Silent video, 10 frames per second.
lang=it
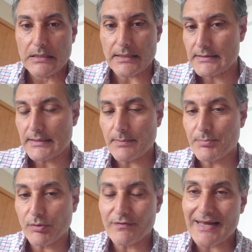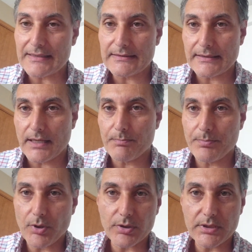che è stata approvata da
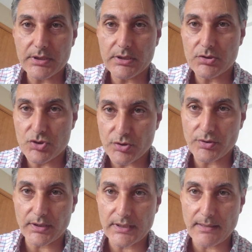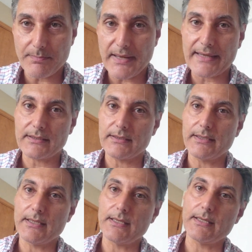pochi giorni da parte
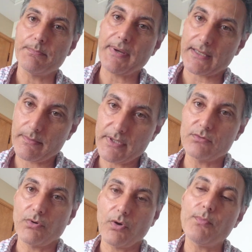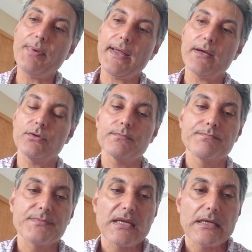del Parlamento europeo
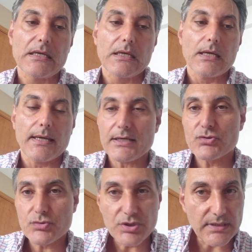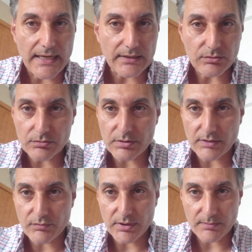e ha suscitato
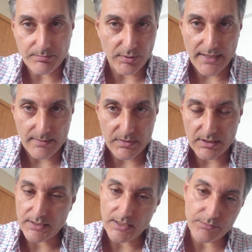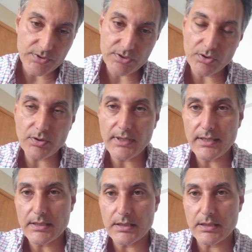notevoli polemiche. La
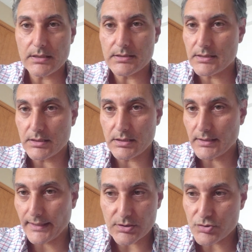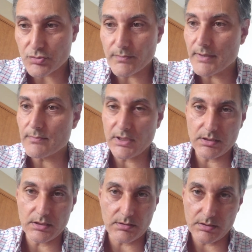questione eh, si riassume
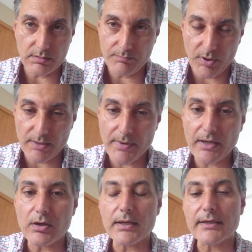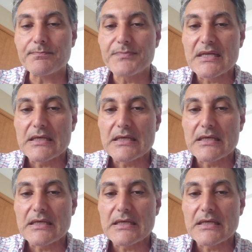in, in poche parole.